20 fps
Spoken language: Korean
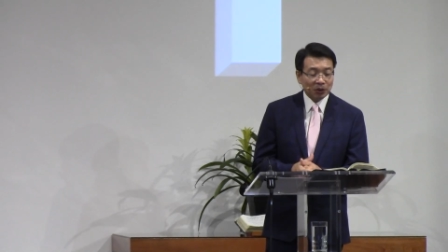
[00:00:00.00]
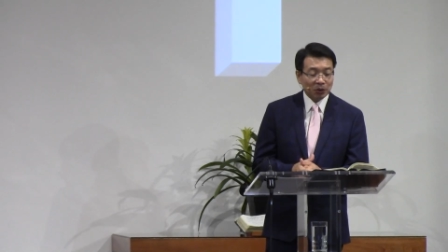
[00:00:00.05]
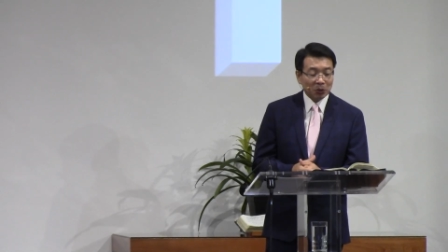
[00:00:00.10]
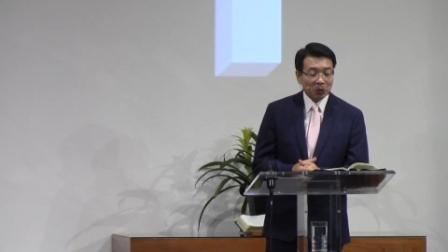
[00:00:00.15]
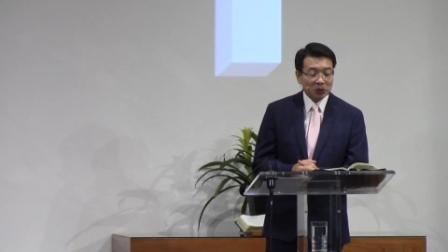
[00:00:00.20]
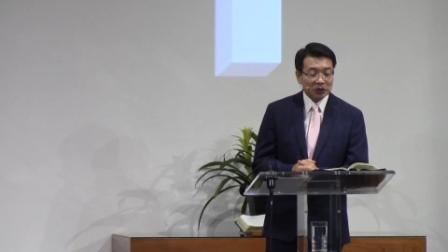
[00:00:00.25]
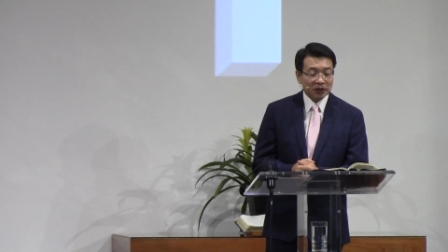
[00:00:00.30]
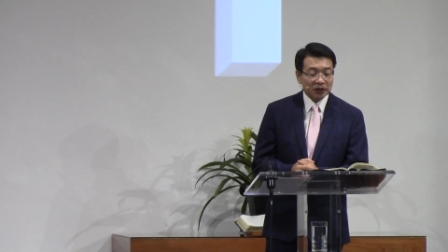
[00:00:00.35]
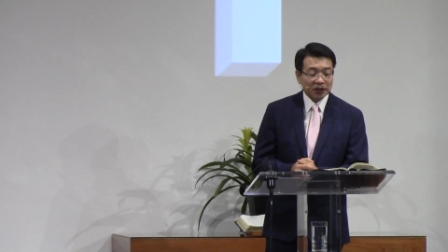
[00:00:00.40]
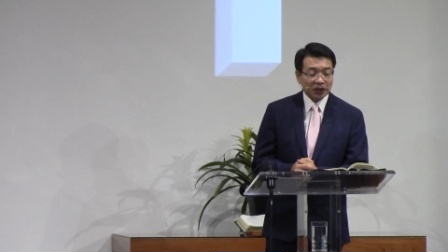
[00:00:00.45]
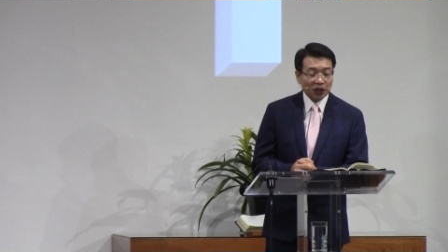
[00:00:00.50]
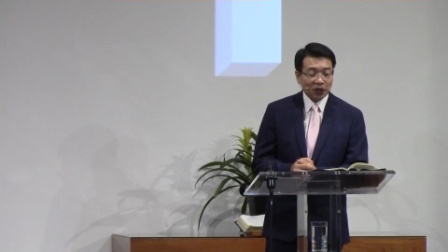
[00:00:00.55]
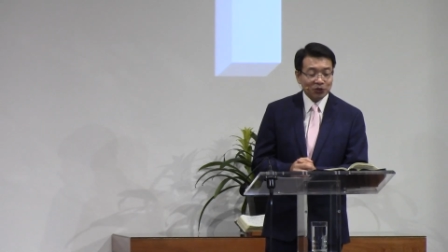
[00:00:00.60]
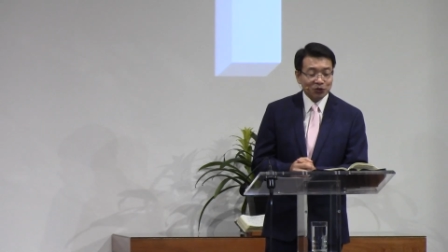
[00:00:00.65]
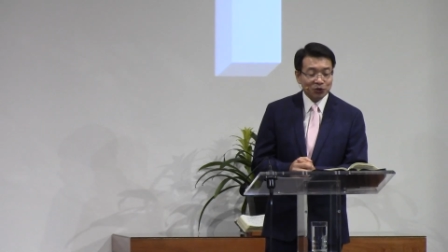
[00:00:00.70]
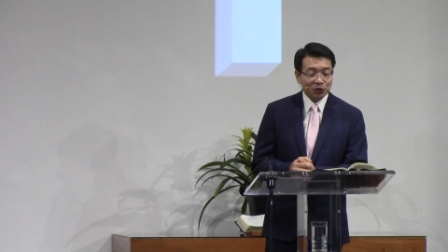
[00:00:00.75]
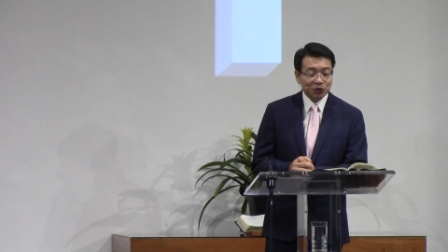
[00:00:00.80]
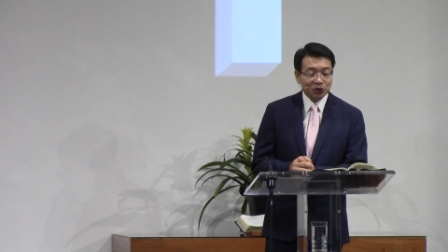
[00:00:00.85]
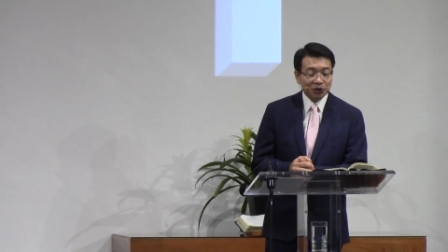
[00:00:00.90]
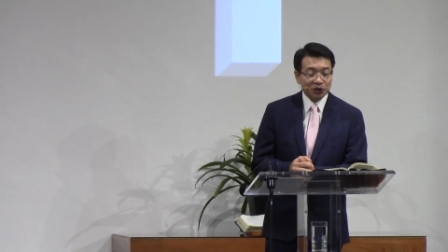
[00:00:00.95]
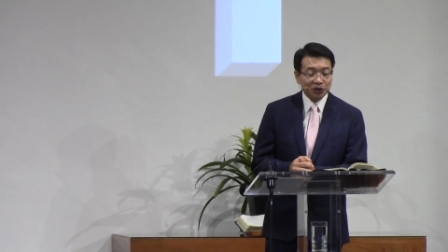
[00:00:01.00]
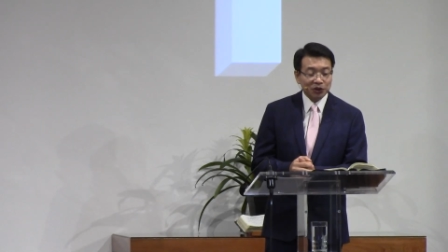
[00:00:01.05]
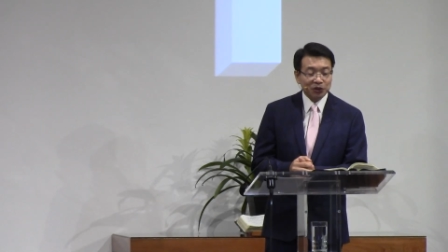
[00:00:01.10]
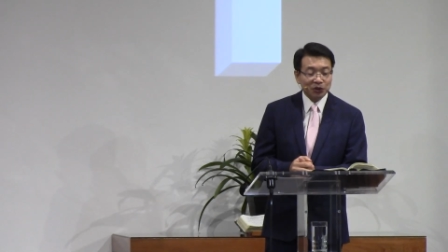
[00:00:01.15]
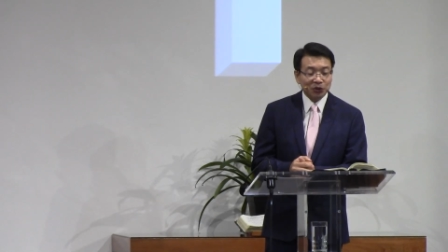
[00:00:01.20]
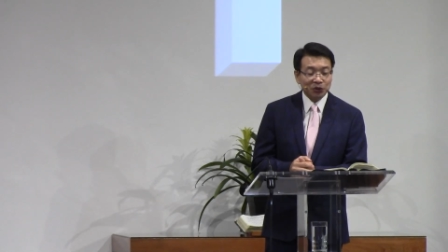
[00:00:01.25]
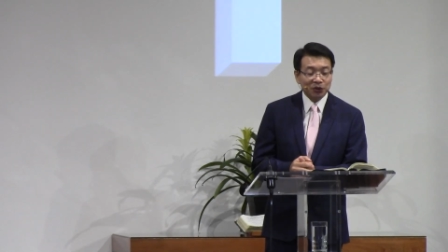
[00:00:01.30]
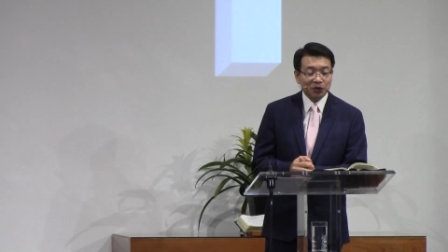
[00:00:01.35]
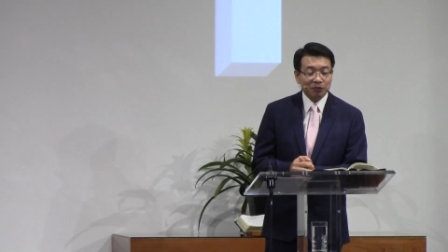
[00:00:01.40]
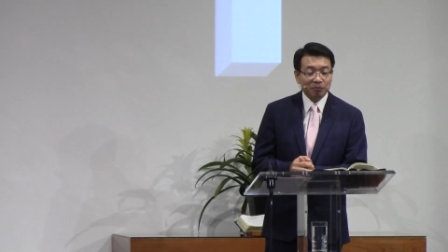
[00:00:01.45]
오직 예수
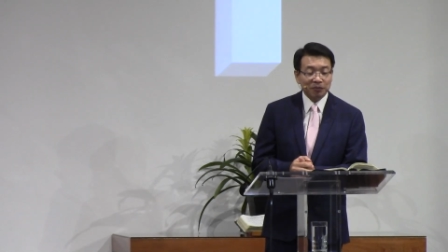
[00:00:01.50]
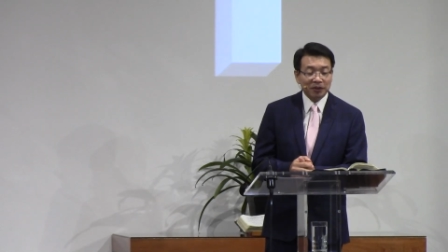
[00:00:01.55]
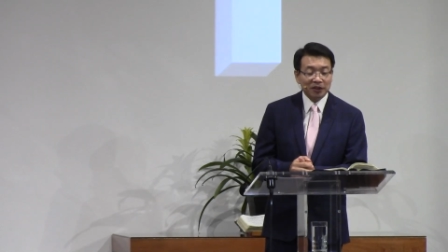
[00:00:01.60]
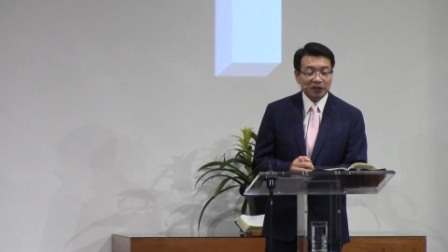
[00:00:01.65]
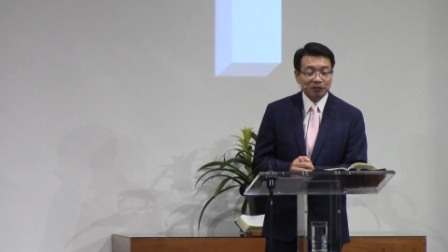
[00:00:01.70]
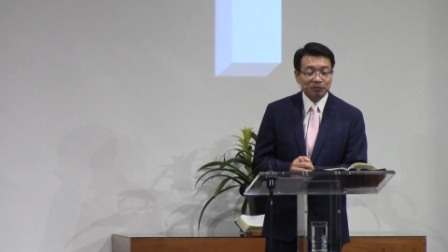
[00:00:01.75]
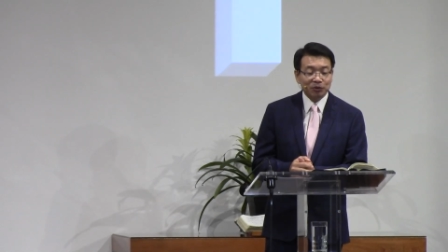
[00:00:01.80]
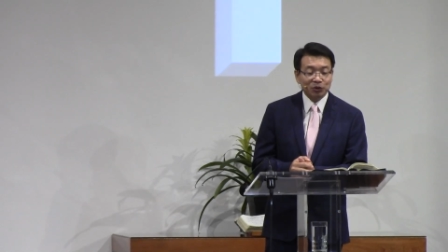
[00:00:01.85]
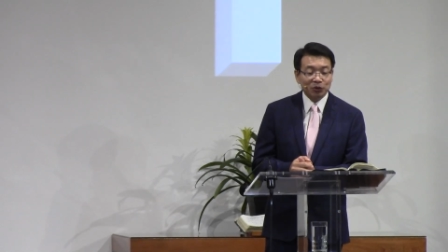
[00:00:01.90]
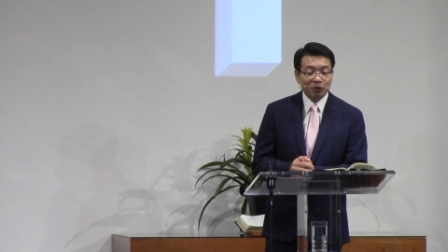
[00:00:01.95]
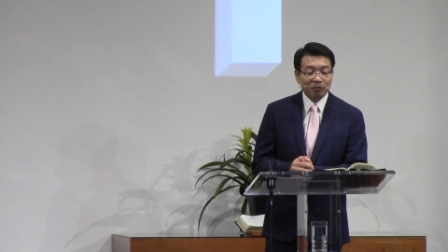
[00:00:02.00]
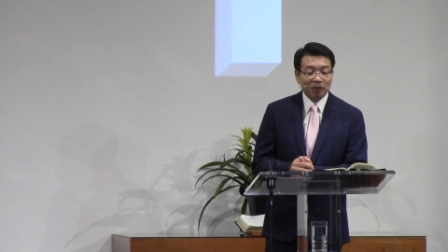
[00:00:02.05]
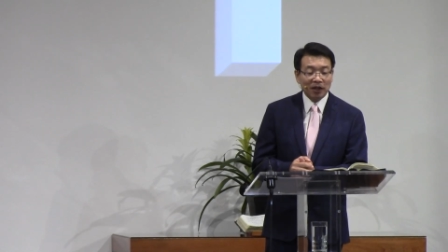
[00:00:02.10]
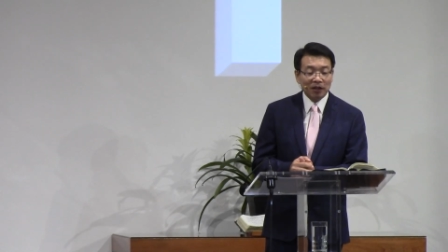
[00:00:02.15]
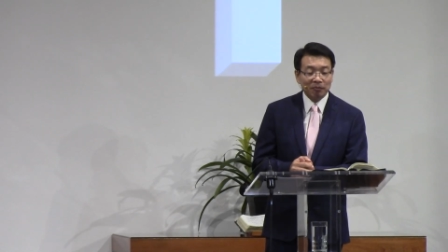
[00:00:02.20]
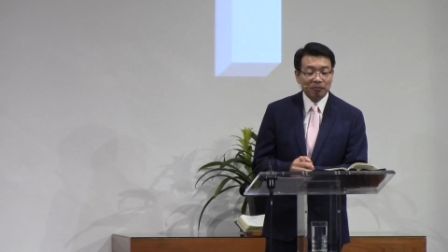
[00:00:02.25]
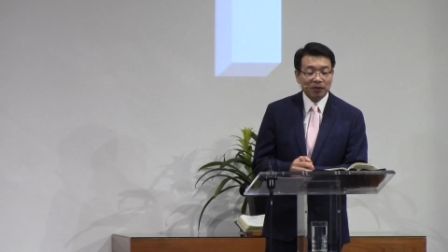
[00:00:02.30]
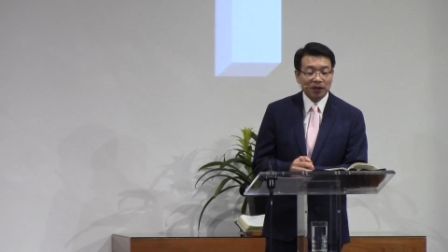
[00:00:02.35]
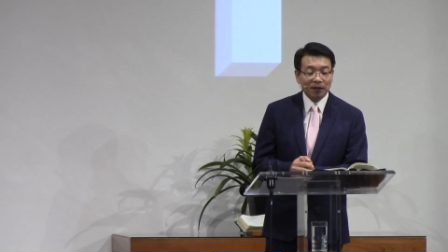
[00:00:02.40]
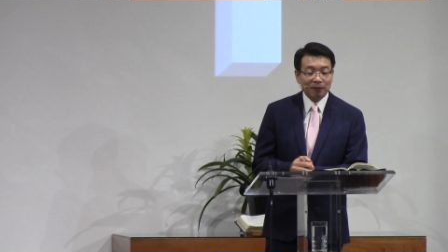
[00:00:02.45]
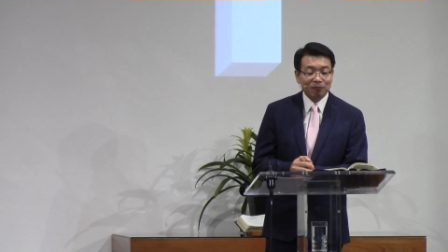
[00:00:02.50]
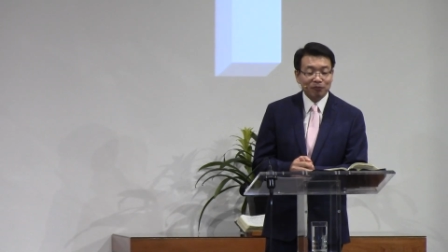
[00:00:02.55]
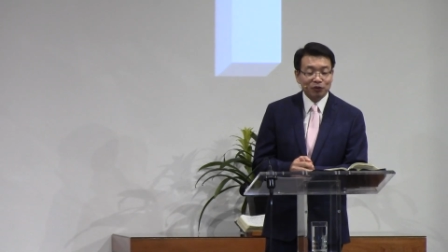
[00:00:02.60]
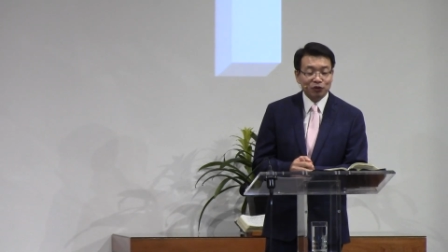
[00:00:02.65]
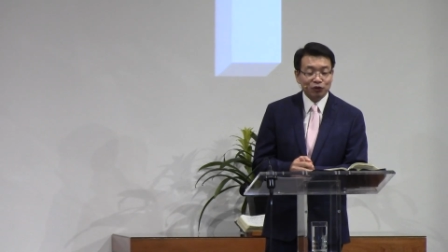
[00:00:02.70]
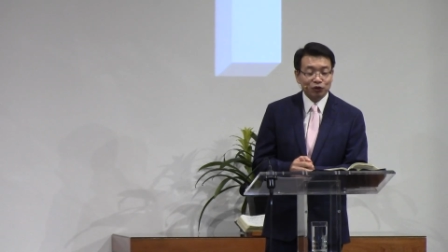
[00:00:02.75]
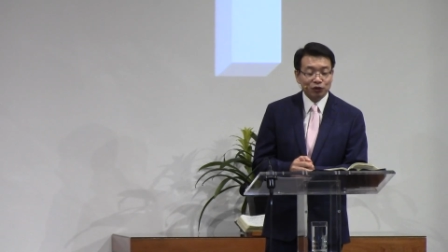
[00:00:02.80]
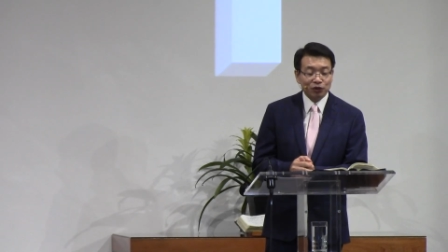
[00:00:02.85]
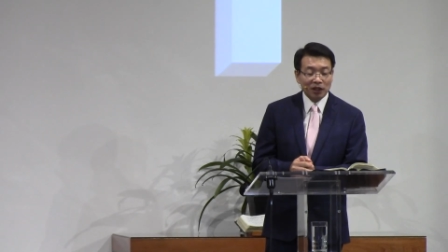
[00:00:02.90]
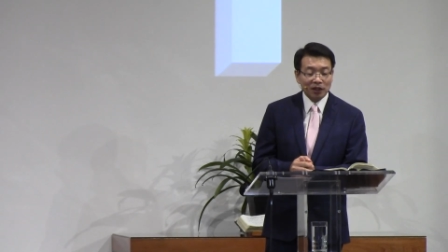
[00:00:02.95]
그리스도를 믿음으로
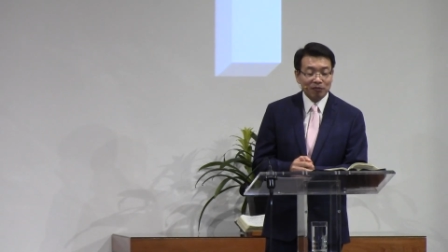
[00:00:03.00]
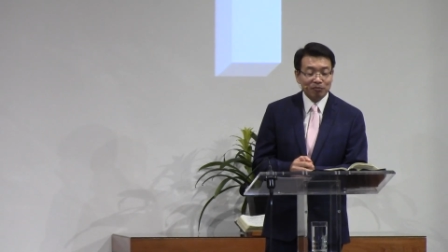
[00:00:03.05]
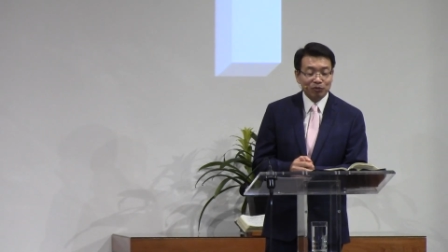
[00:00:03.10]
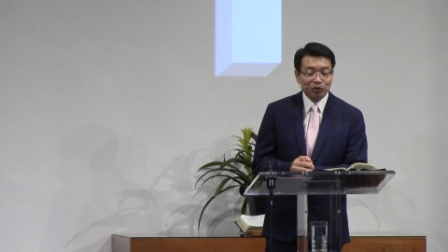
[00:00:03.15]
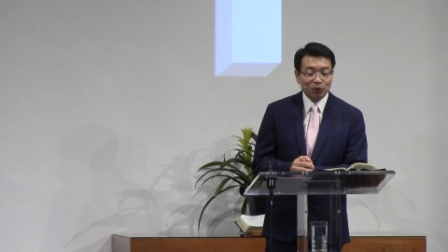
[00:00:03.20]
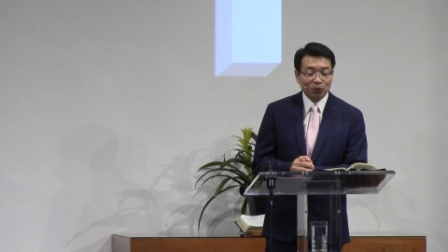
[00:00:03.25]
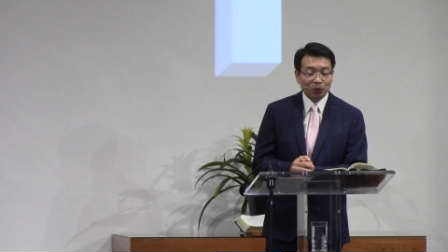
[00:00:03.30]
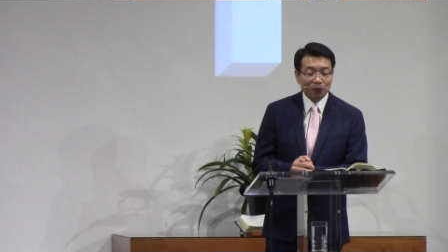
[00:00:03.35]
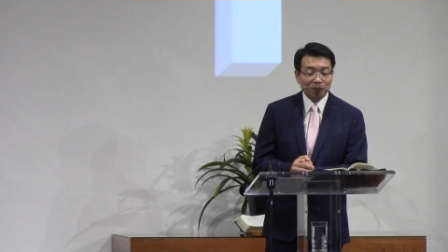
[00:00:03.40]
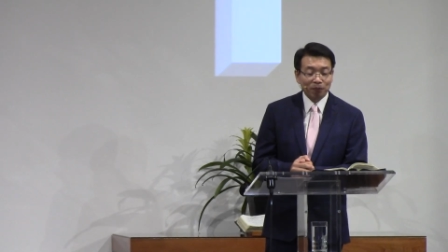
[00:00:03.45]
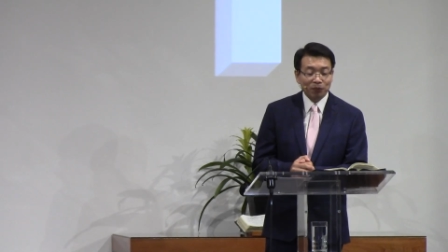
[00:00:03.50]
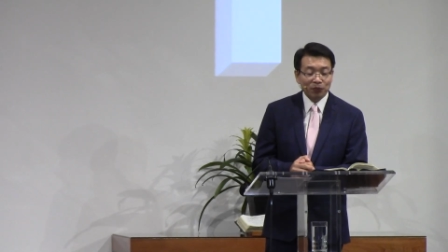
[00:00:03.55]
말미암는 줄 알므로